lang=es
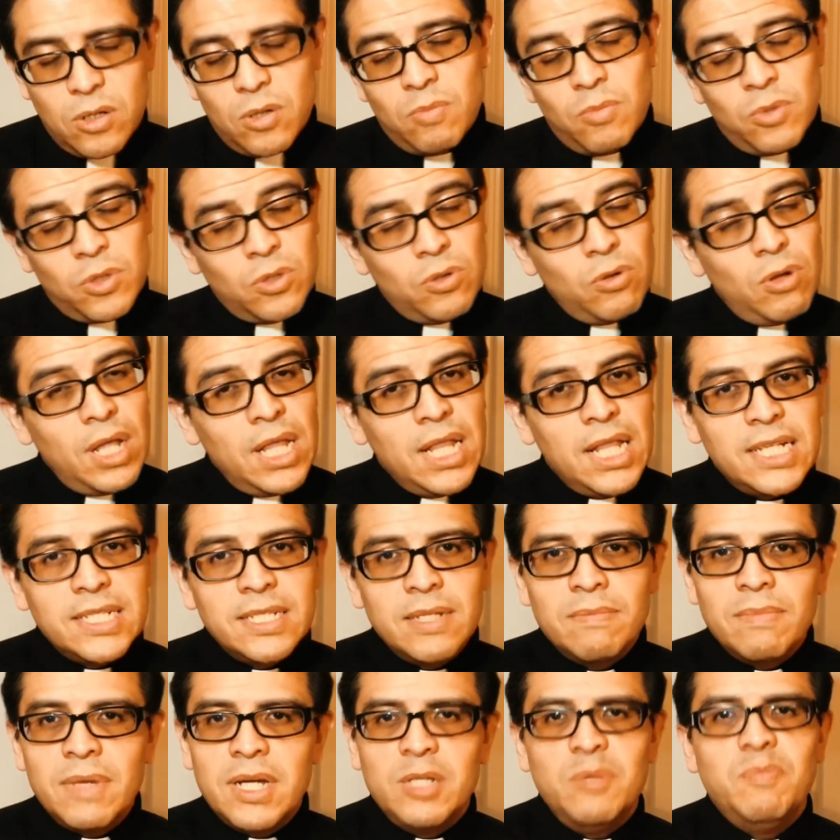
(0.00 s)
como todas las
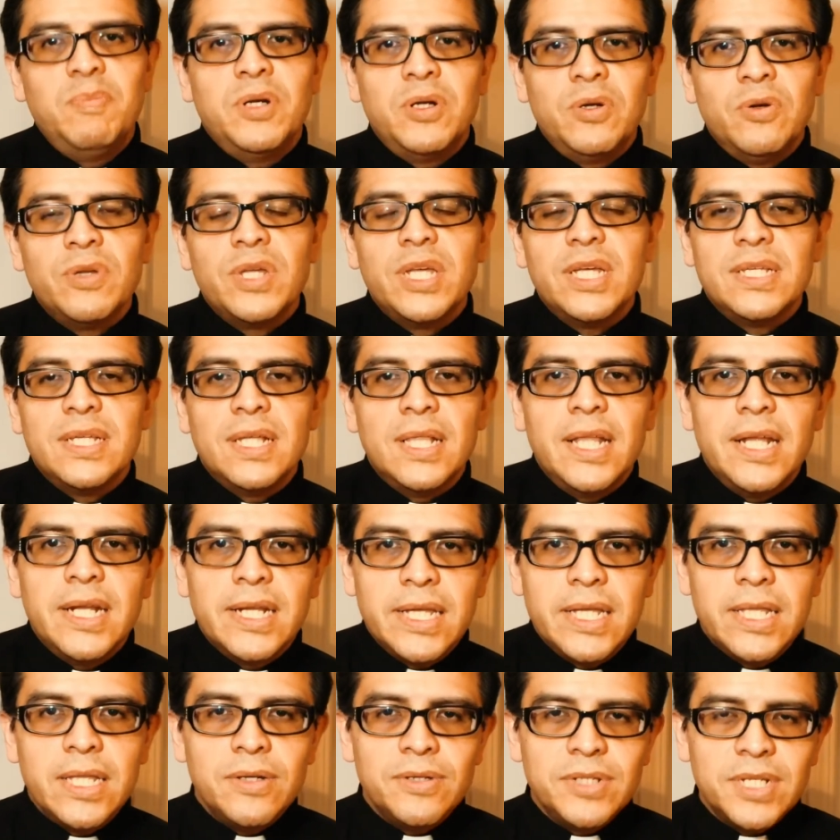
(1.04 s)
demás parroquias en la
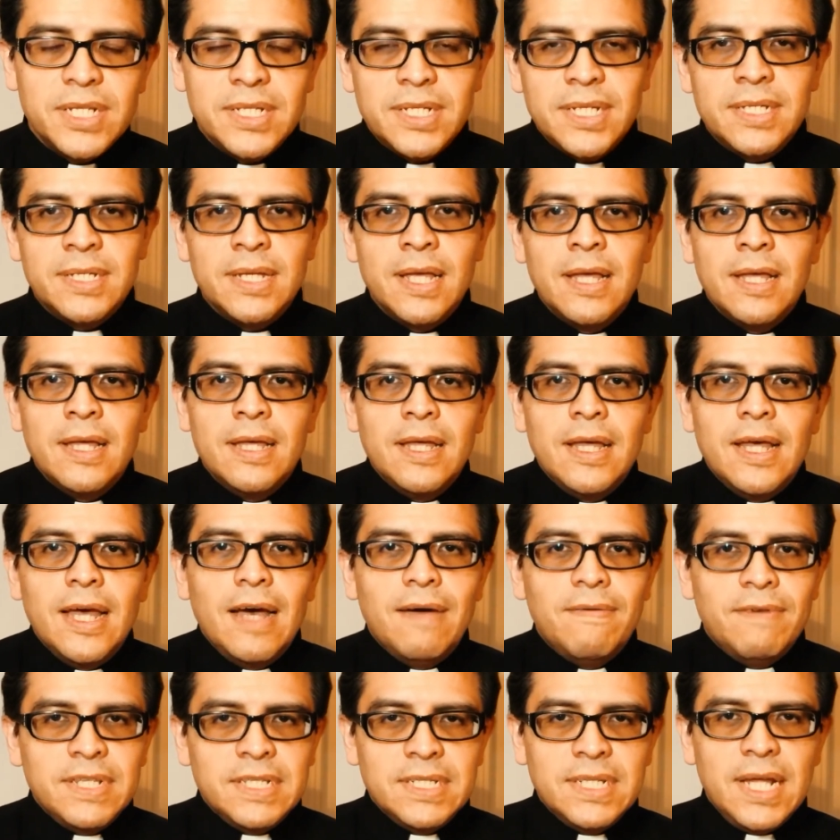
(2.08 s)
arquidiócesis,
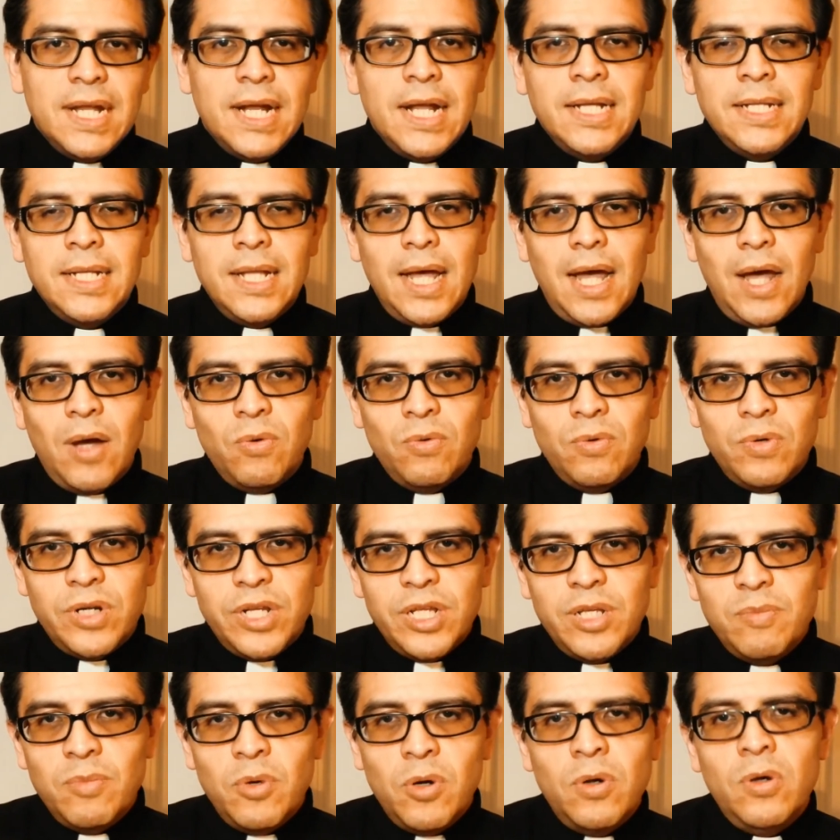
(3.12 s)
avanzarán a un
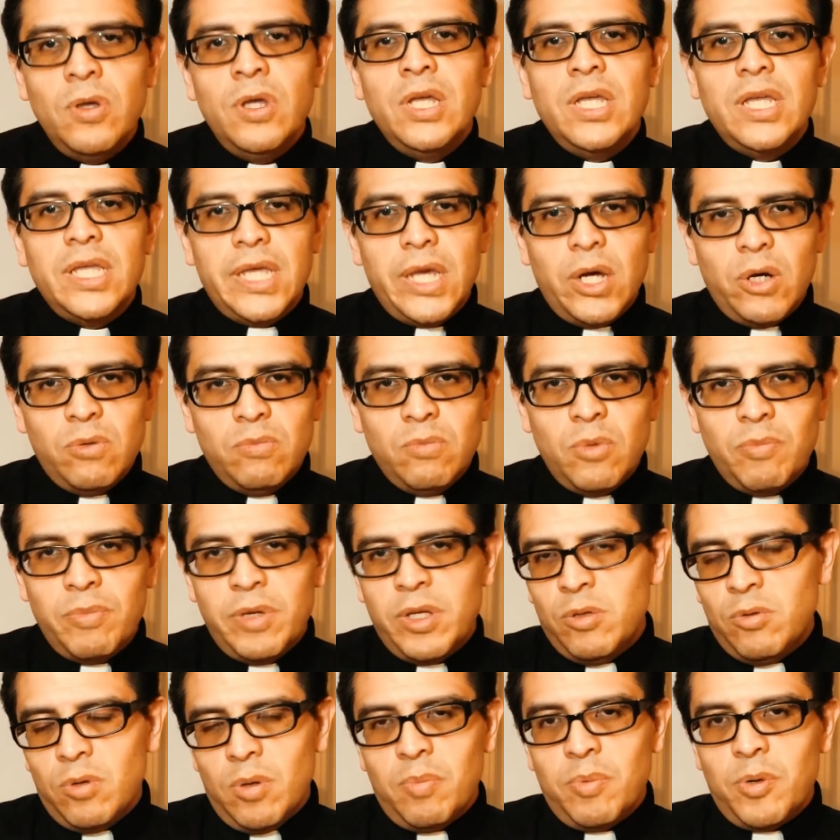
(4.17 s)
ritmo y a un
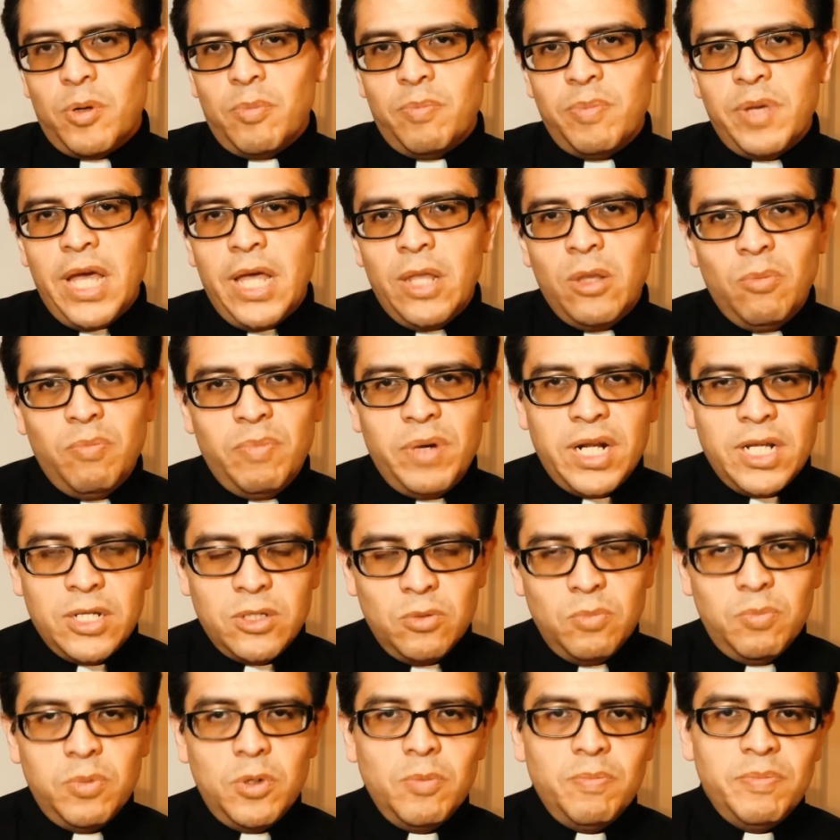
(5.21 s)
momento apropiado para
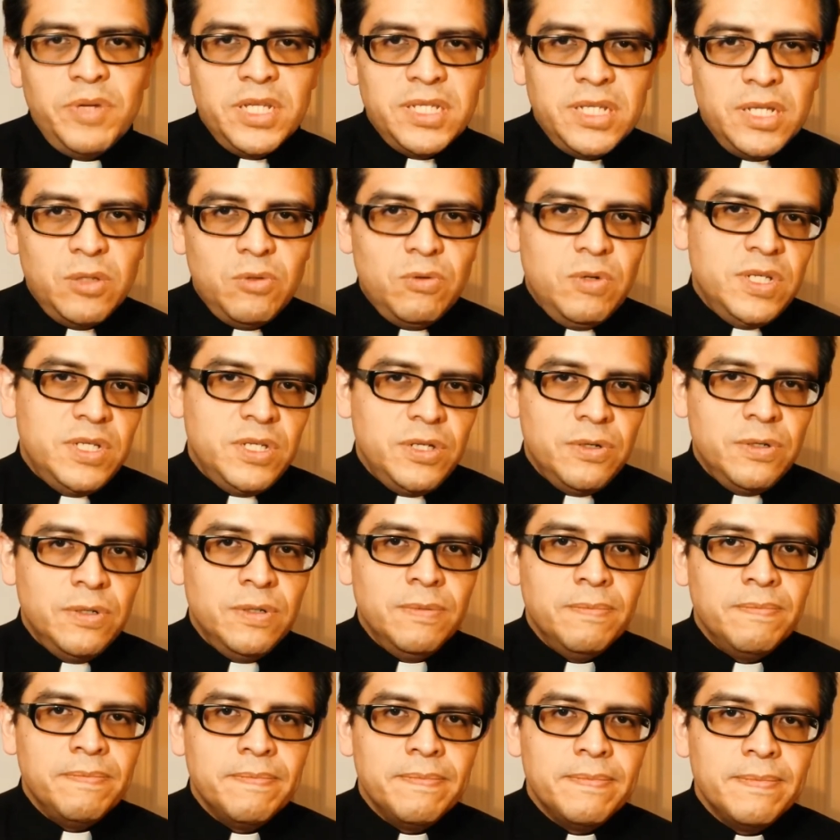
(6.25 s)
su propia situación.
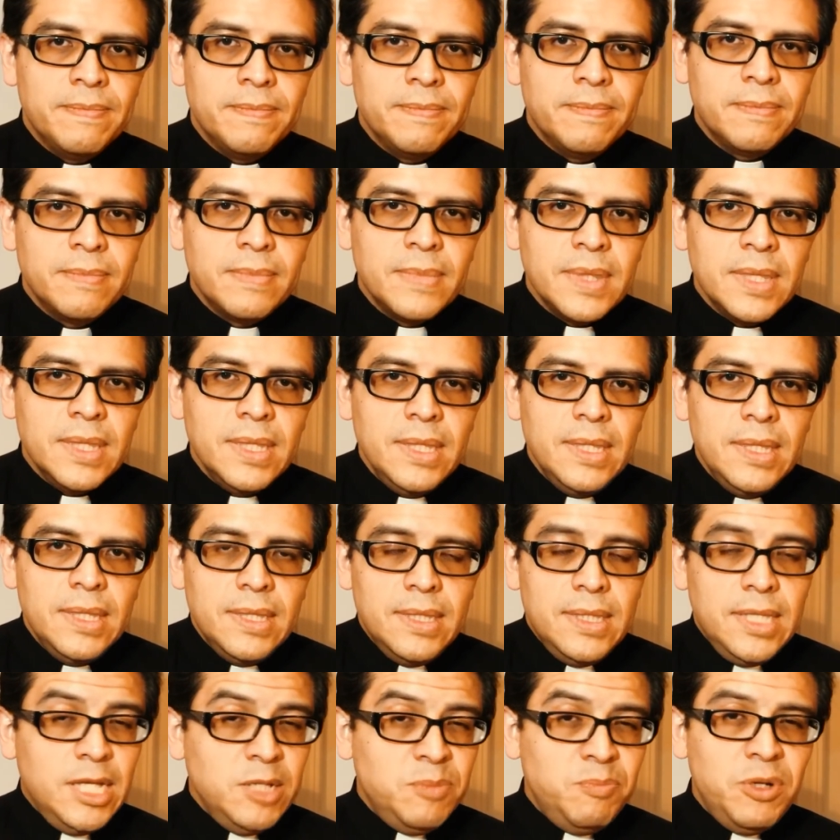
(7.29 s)

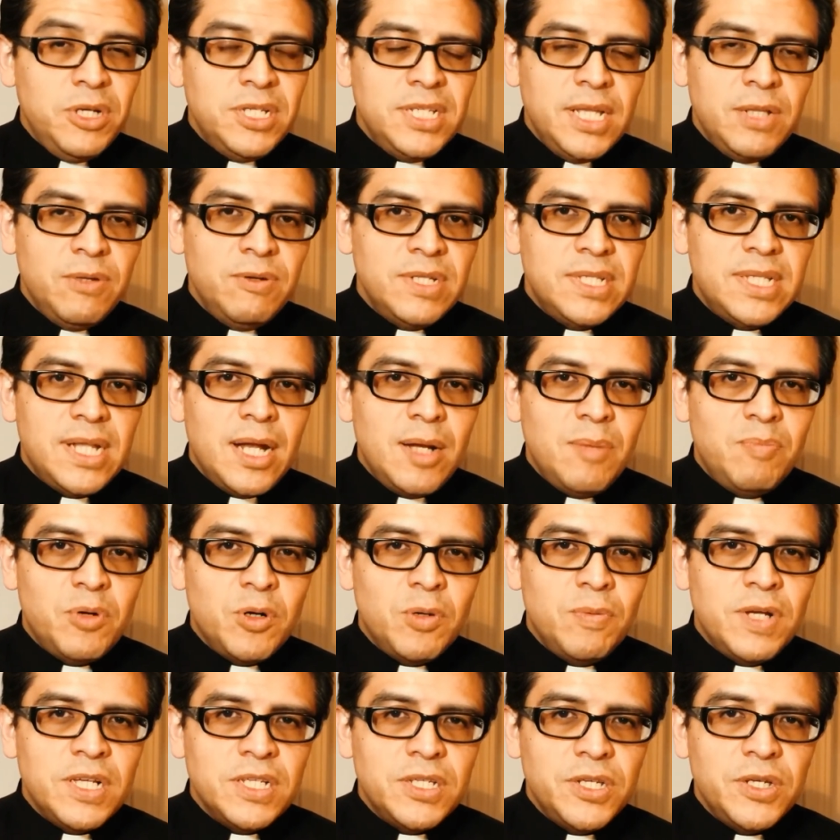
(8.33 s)
Después de nuestra
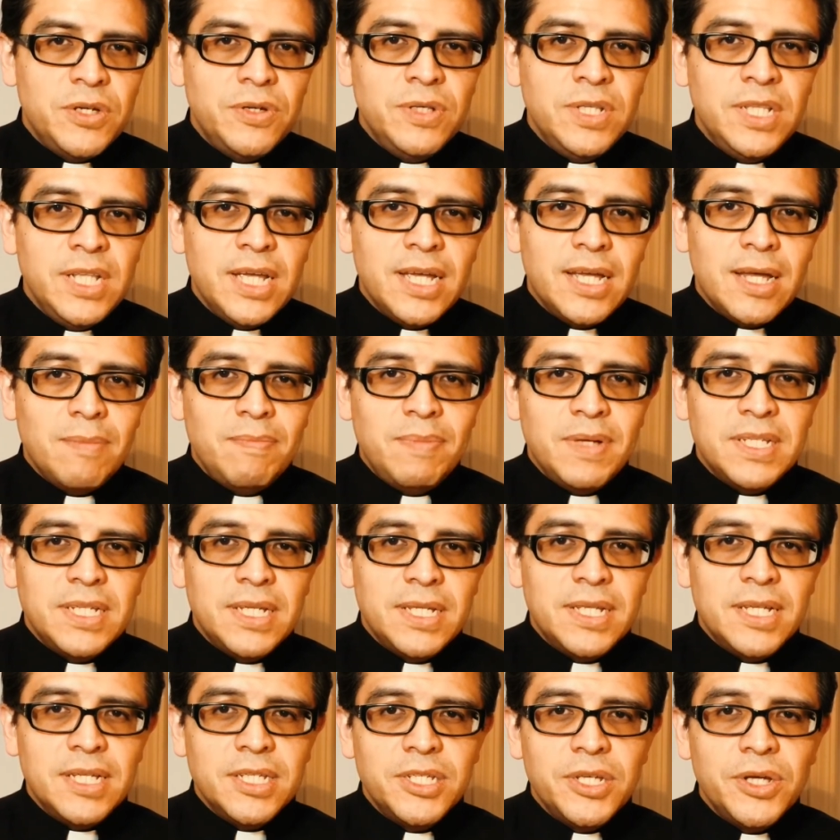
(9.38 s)
aprobación de
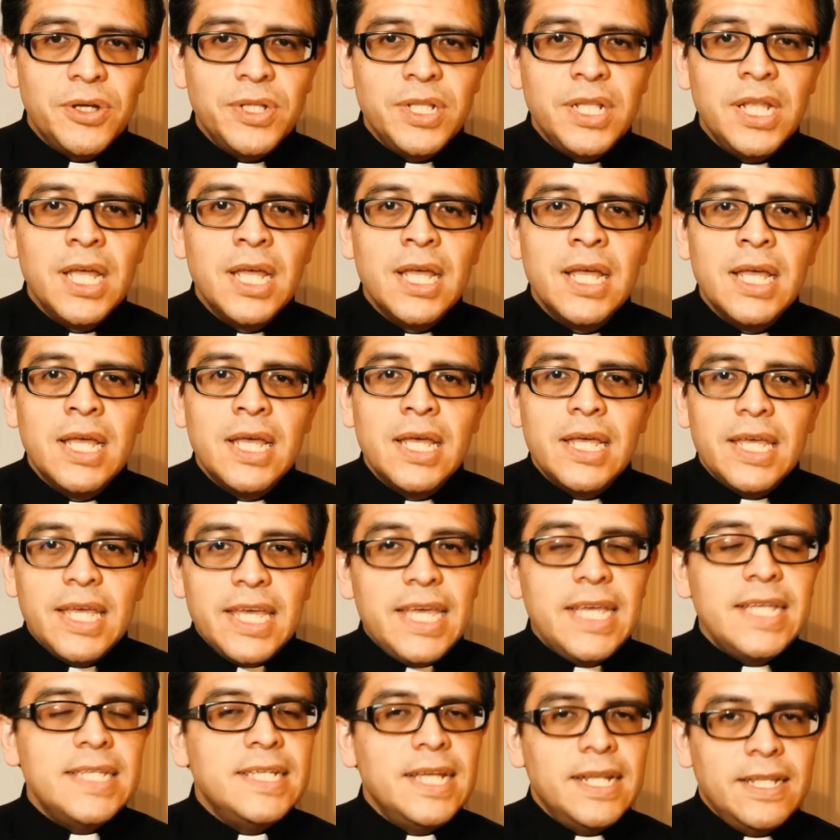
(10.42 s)
capacitación
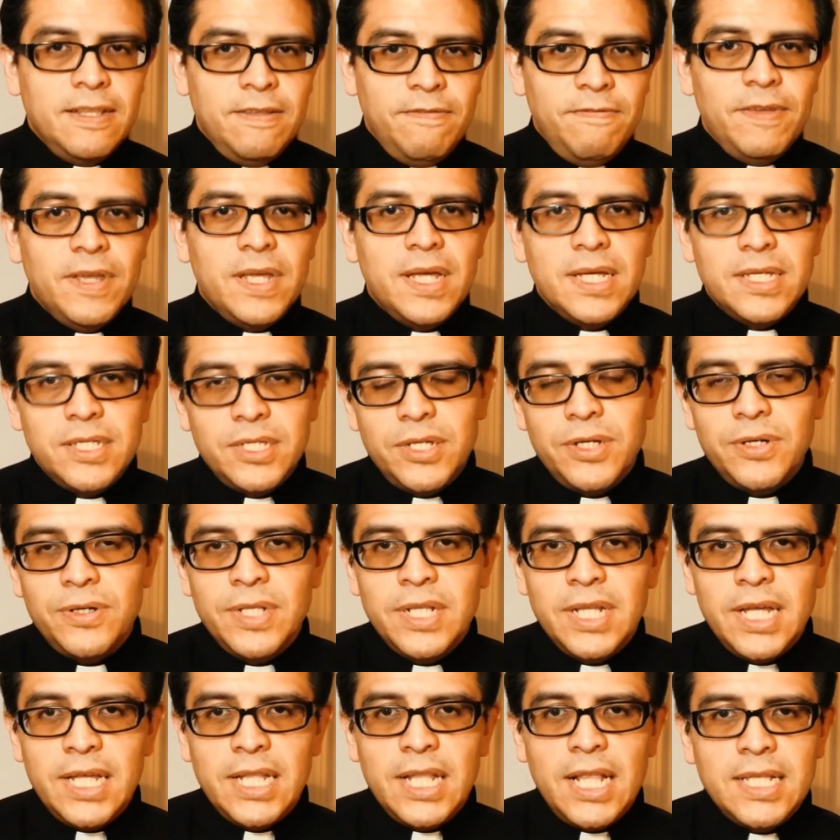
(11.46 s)
y
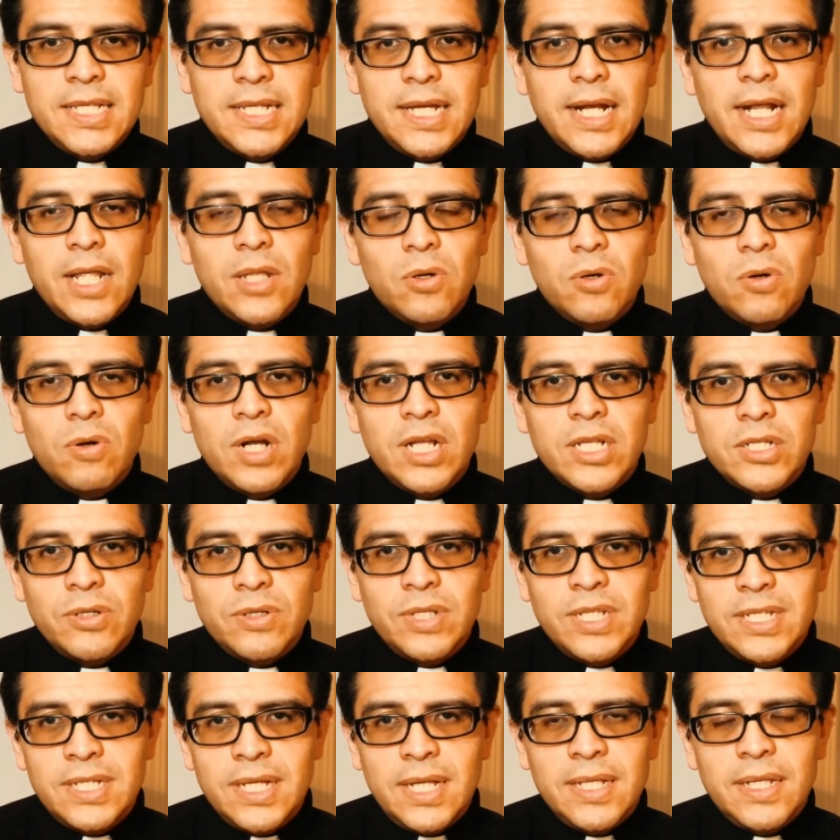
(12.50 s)
certificación en el Sagrado
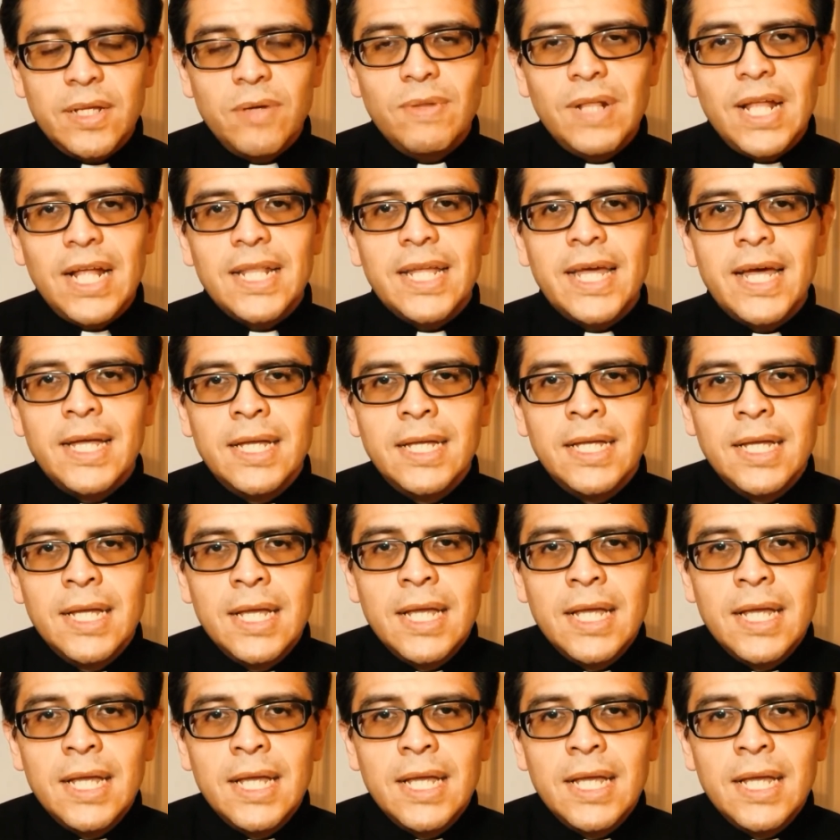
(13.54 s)
Corazón y Santa Eulalia,